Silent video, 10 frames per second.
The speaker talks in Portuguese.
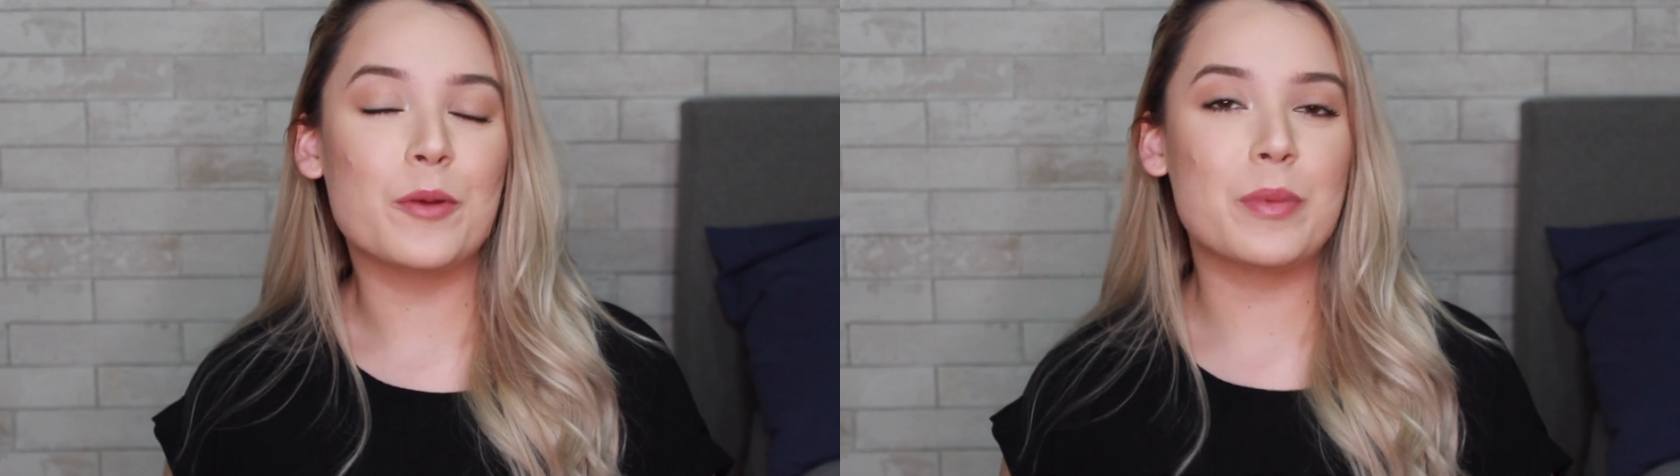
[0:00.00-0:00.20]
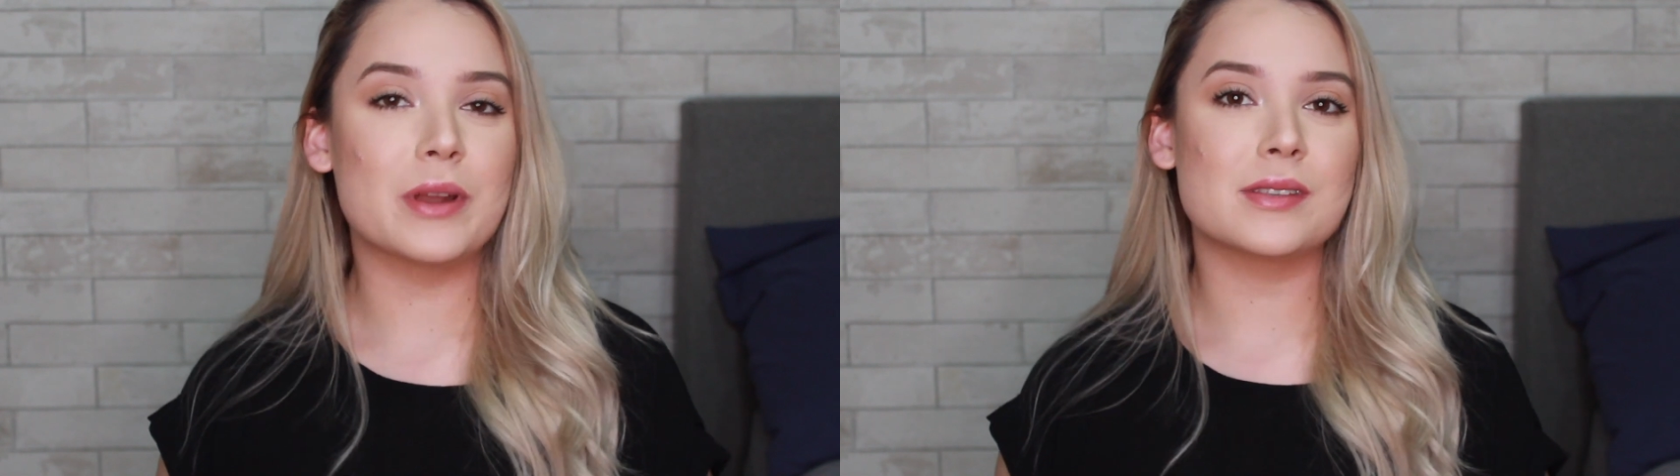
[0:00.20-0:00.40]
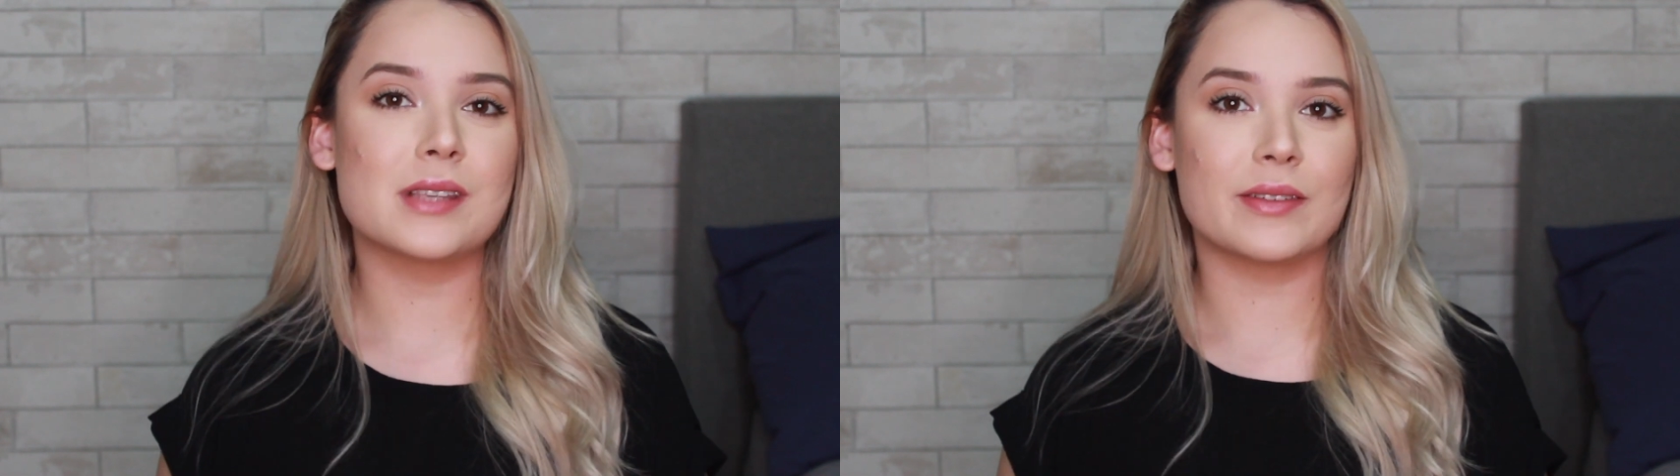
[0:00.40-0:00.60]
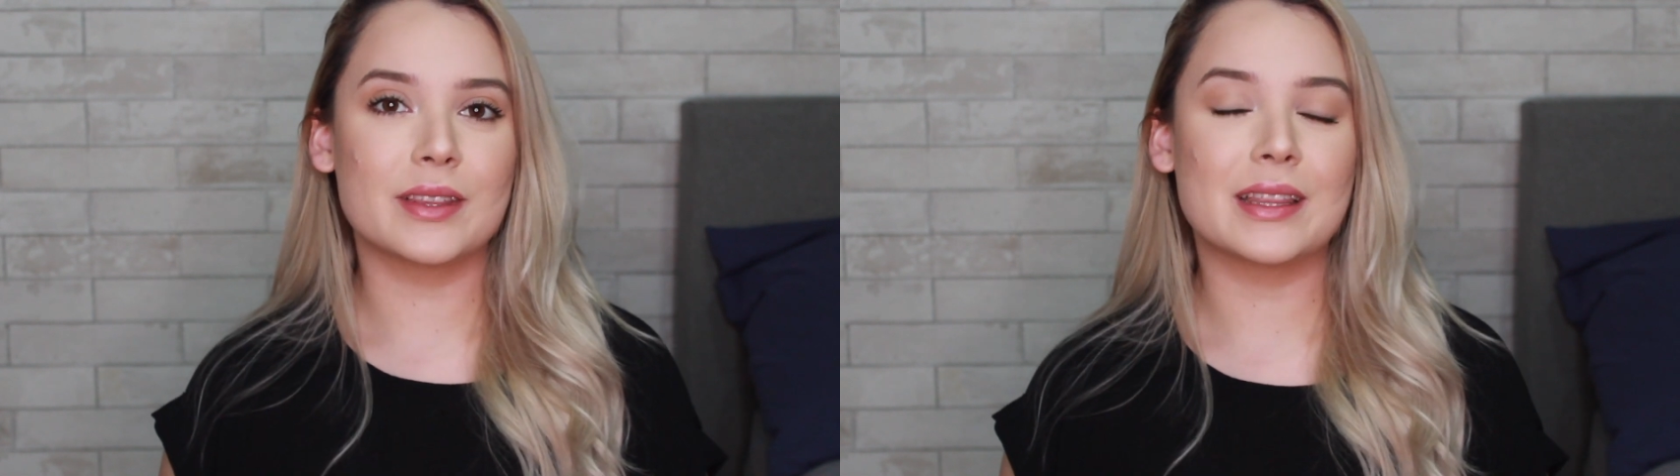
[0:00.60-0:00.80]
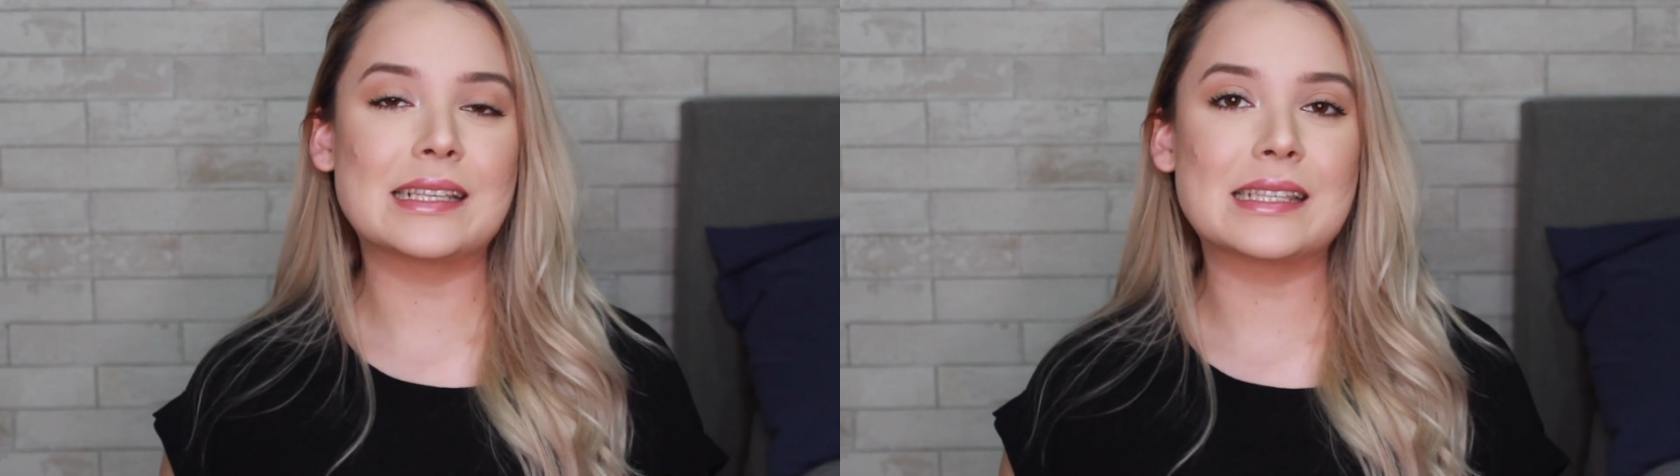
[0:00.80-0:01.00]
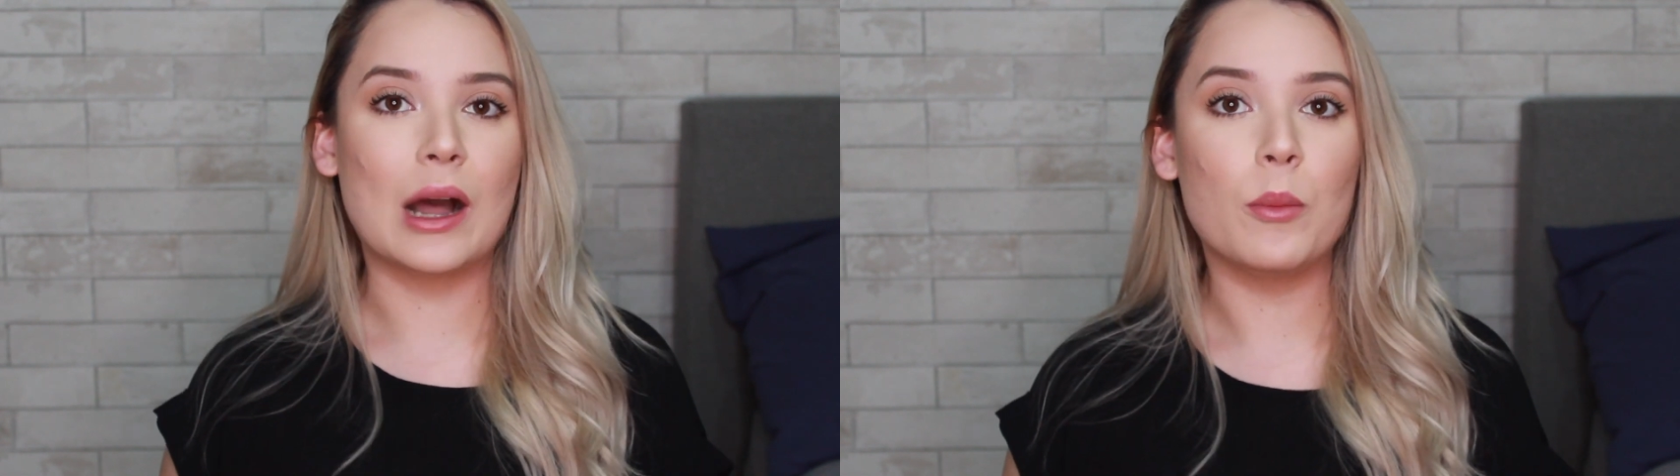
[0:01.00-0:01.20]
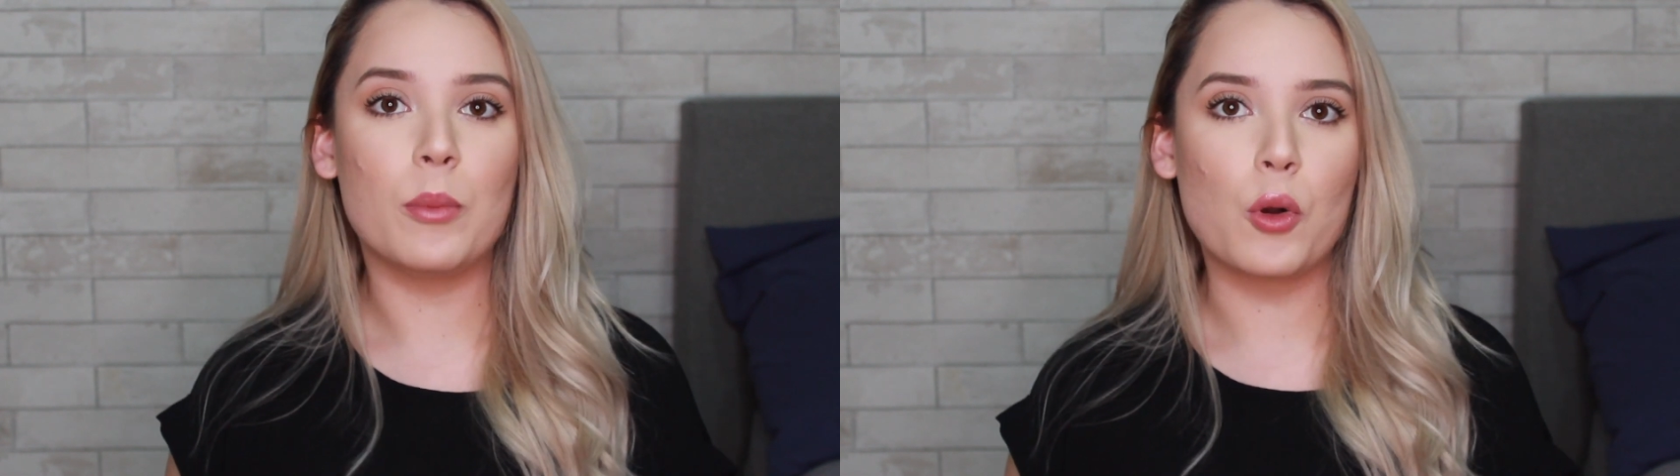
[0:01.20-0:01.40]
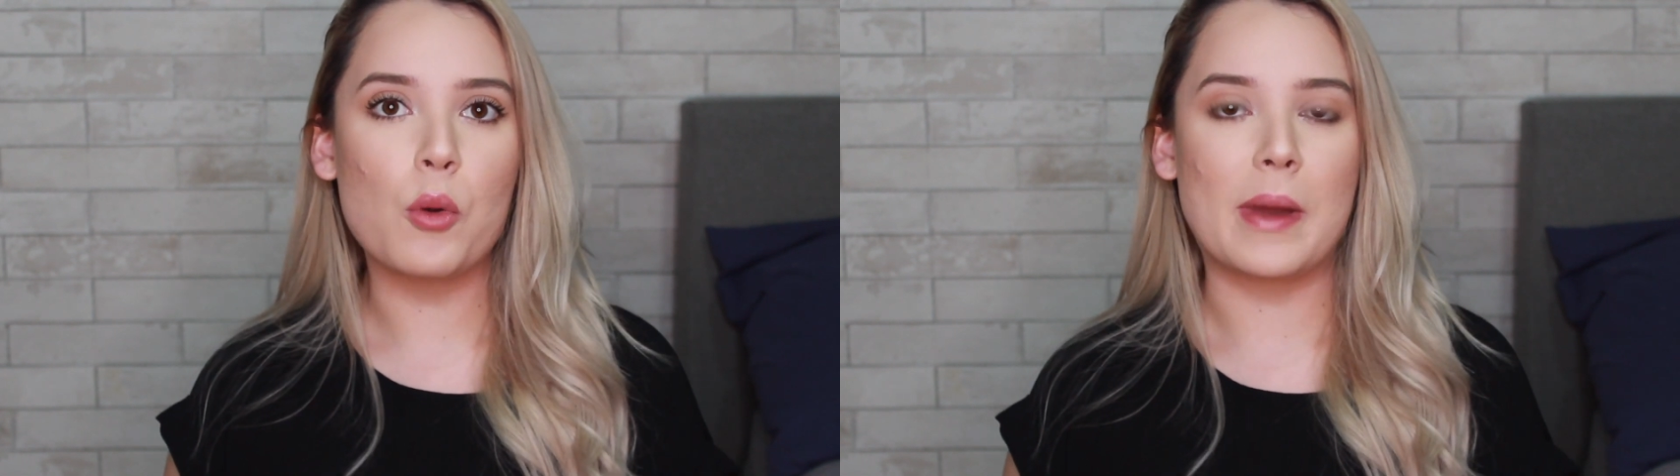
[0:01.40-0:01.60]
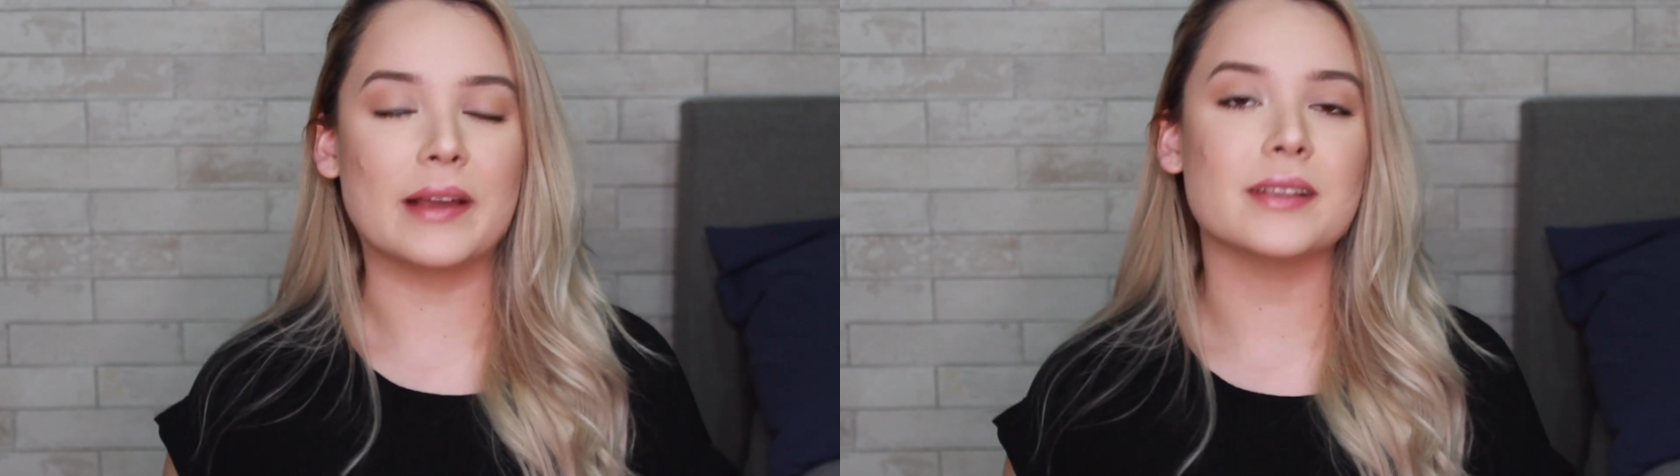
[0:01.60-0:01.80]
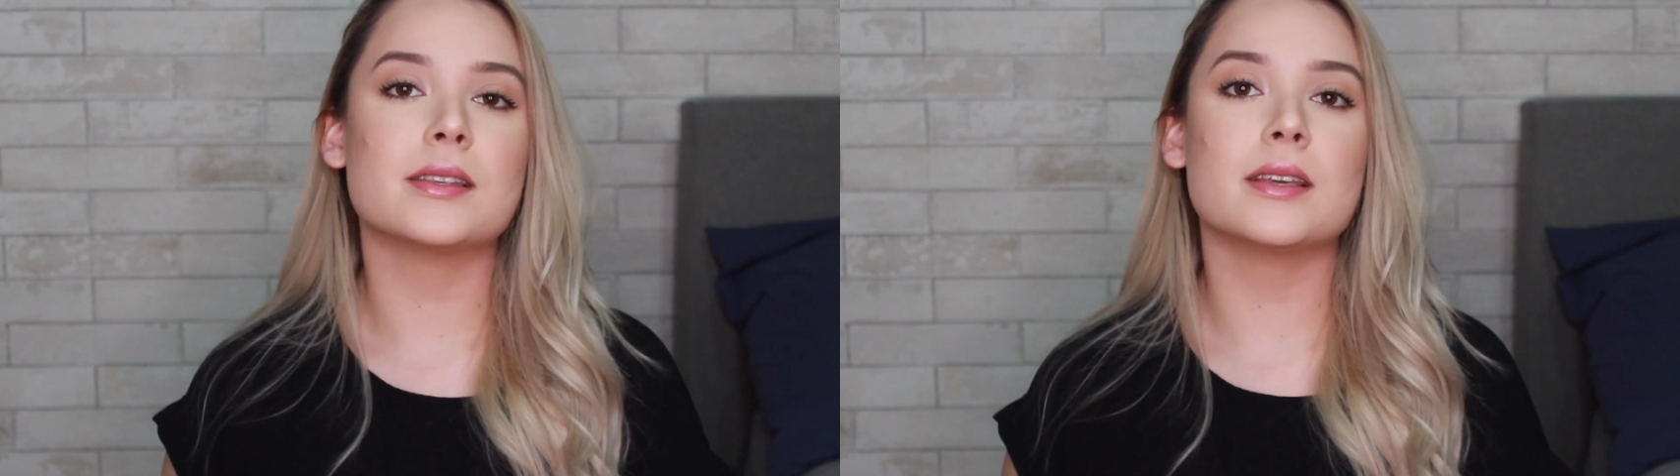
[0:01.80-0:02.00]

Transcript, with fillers: eu precisava testar um pouco mais.